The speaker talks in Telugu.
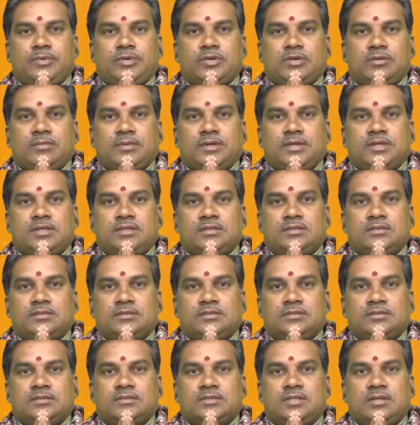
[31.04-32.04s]
నమ
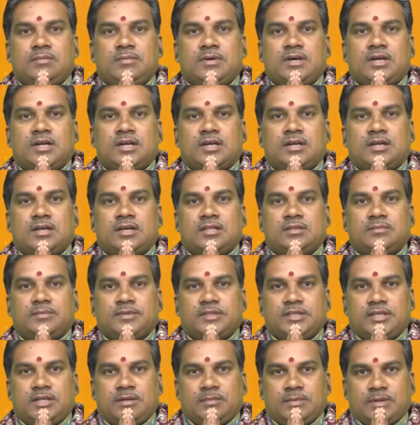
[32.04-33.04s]
శ్రీ
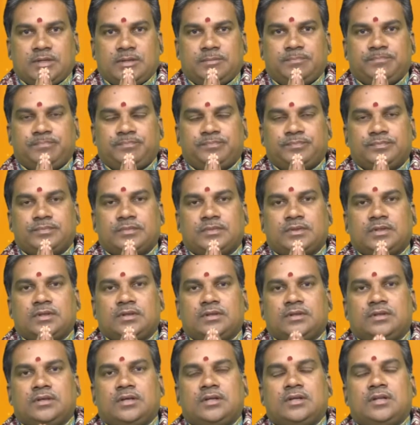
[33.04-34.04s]
మహాగణాధిపతి నమ
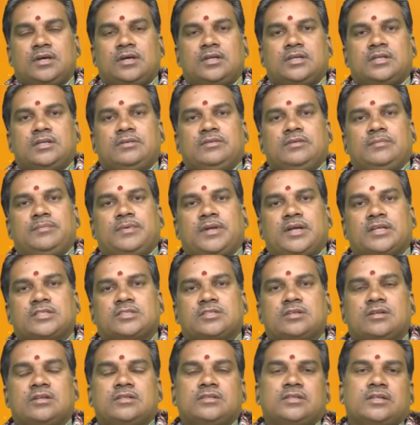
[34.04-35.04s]
ఎన్ఆర్టీవీ
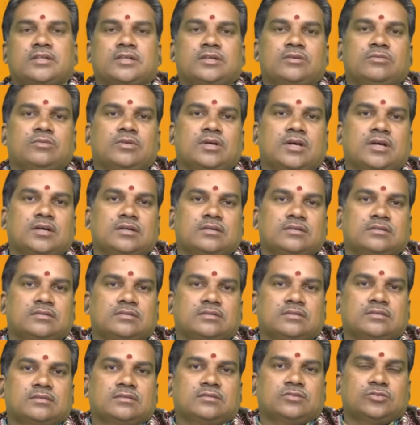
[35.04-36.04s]
ప్రేక్షకులందరికీ కూడా
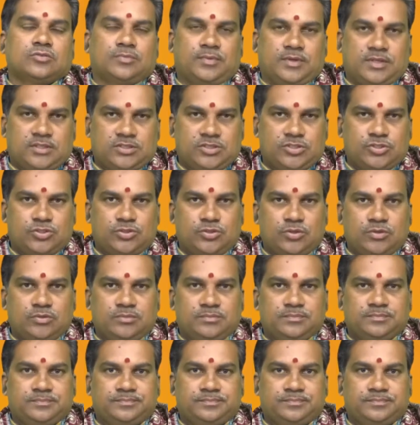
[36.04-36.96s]
శుభాశిష్యులు